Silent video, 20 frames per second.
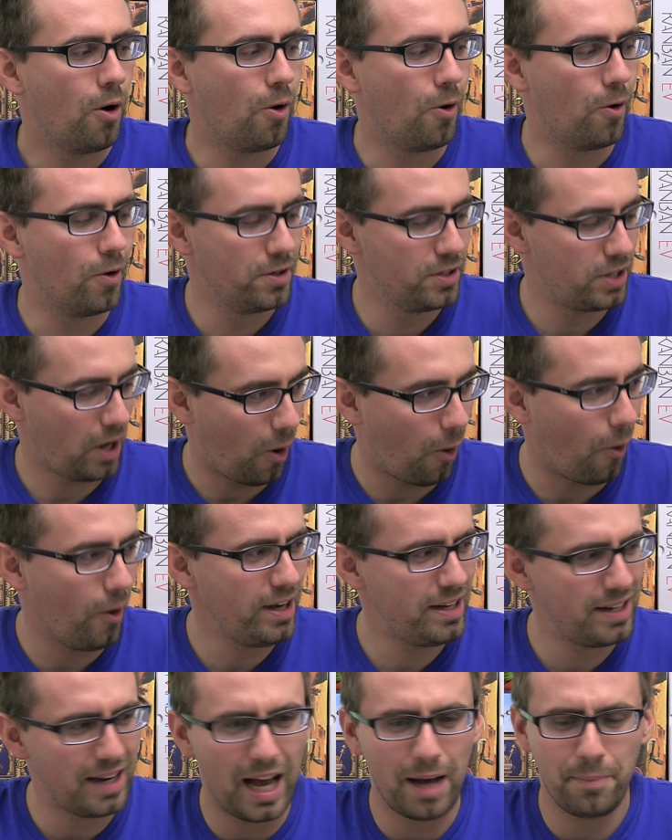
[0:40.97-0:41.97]
Und
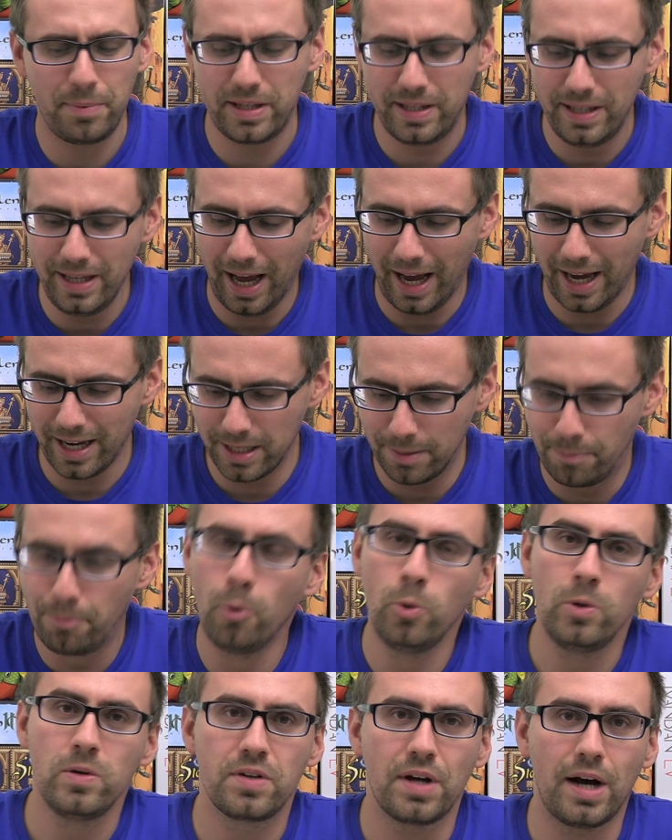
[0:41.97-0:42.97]
heute habe ich hier eine
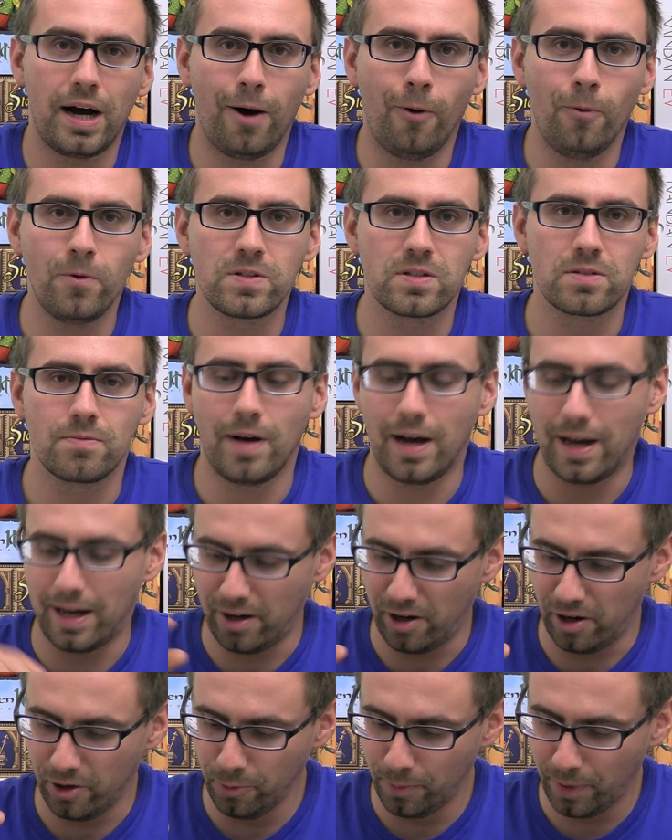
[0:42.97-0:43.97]
bunte
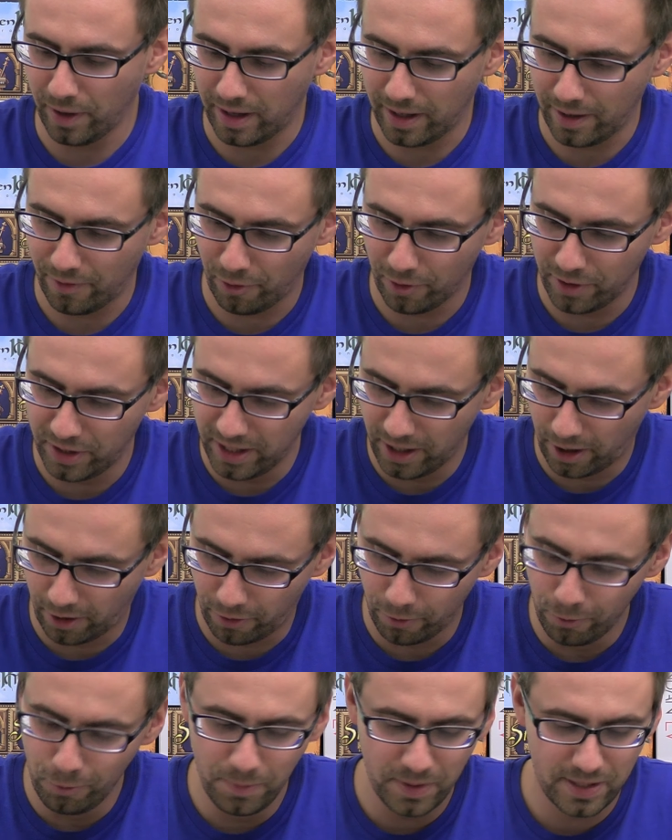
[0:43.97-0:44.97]
Auswahl über, von die
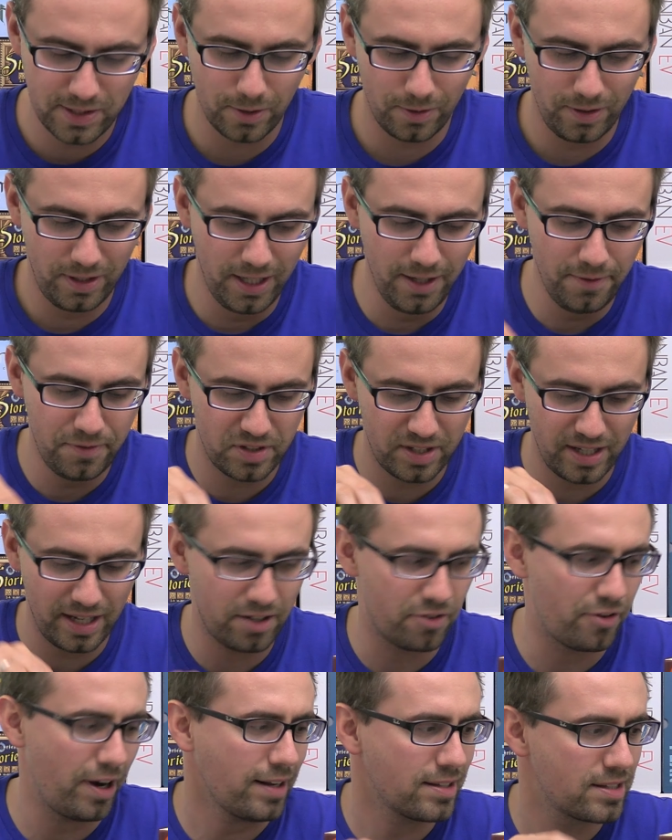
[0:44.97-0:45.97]
Crew Mission
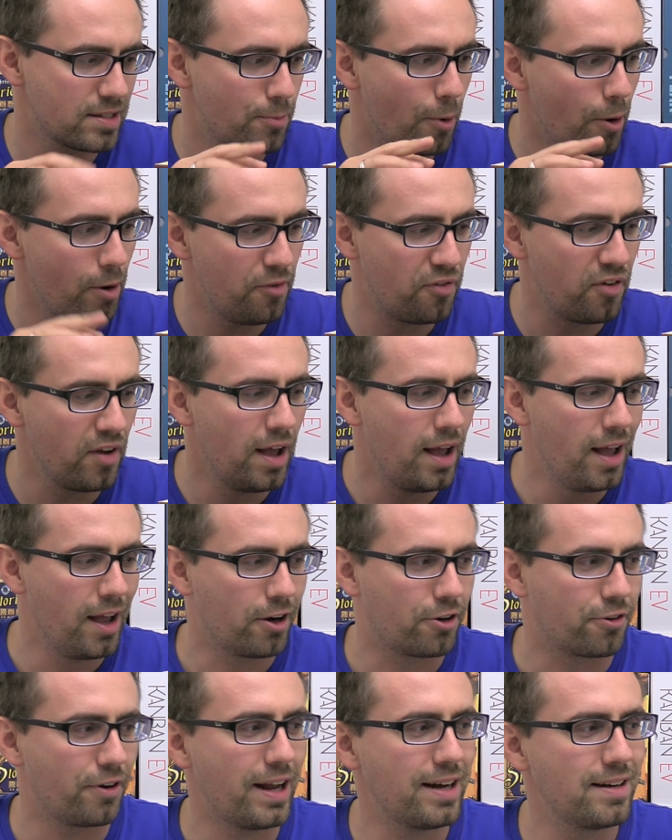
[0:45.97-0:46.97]
Tiefsee Track 12,
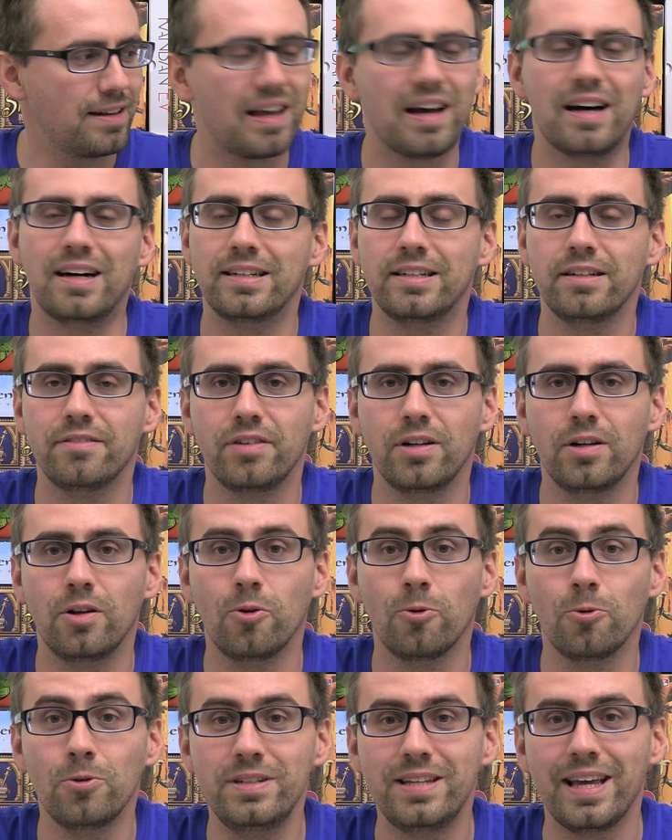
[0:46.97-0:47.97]
Grand
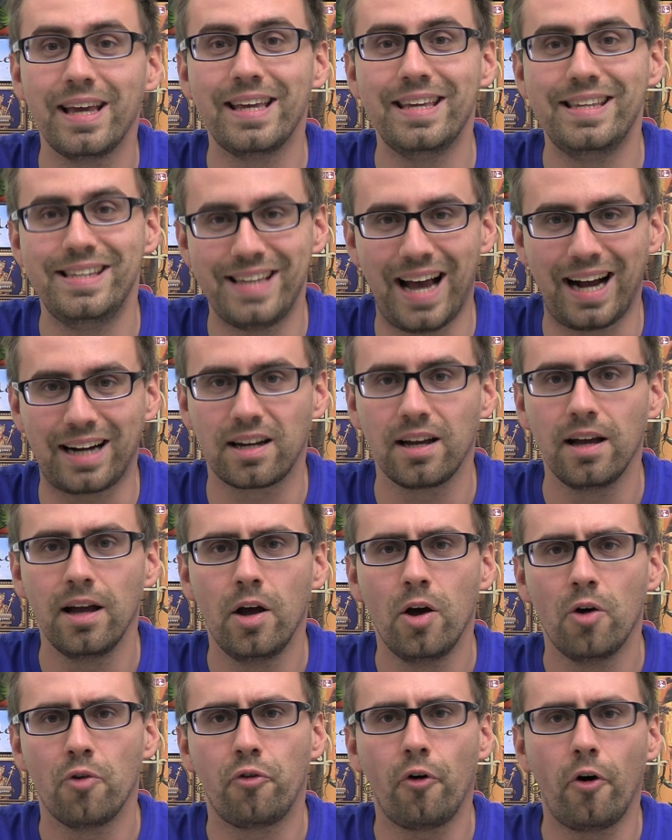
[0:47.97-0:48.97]
Carnival und Jack.
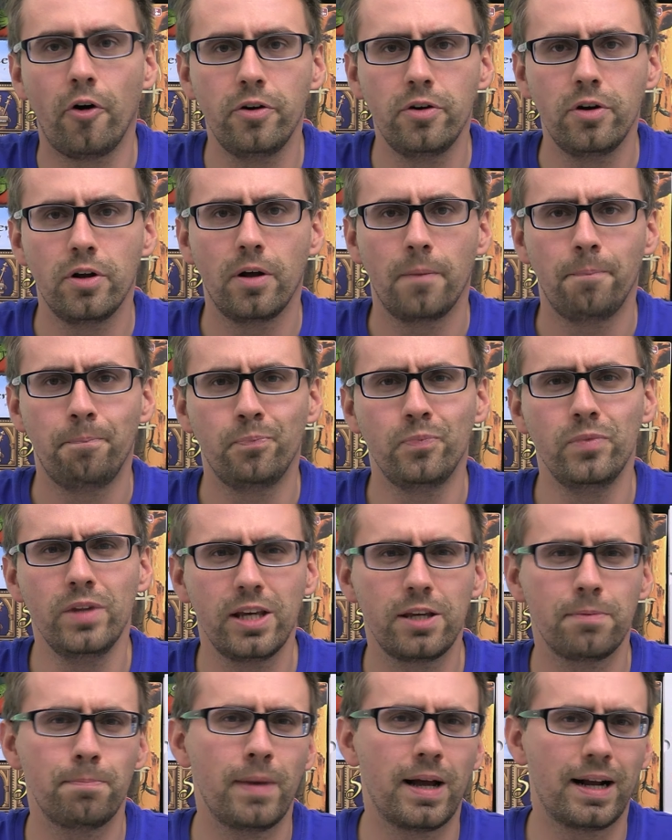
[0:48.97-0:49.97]
Von
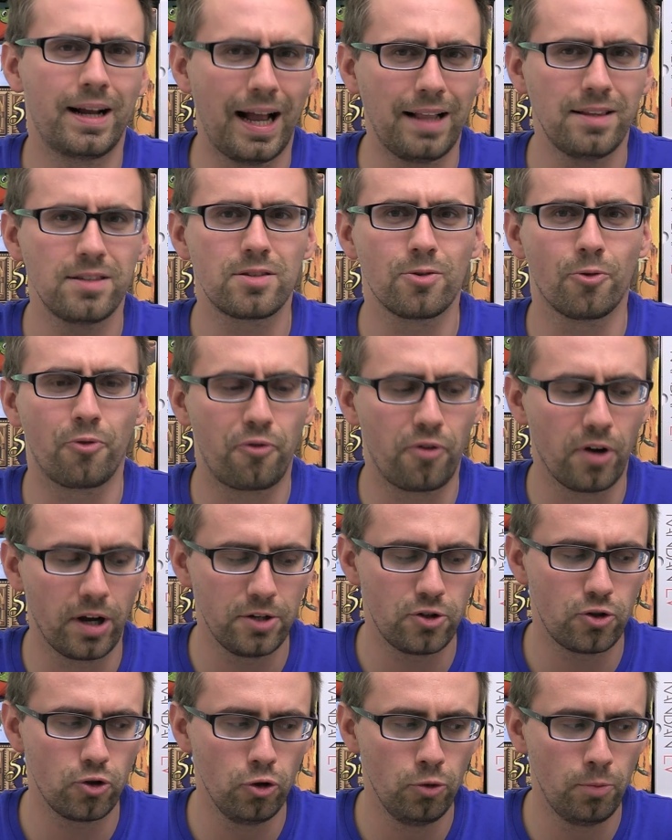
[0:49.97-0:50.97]
nicht mehr ganz so
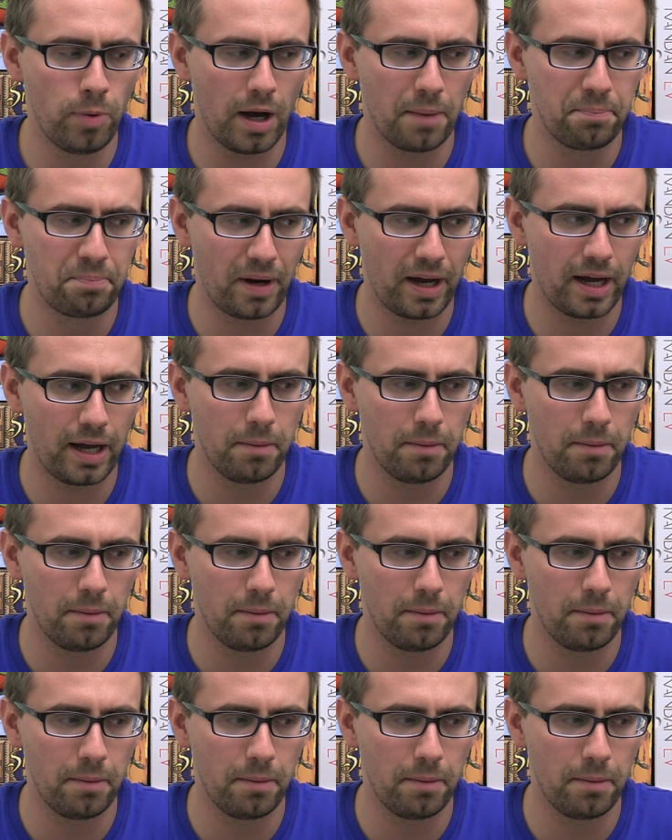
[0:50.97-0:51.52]
frisch über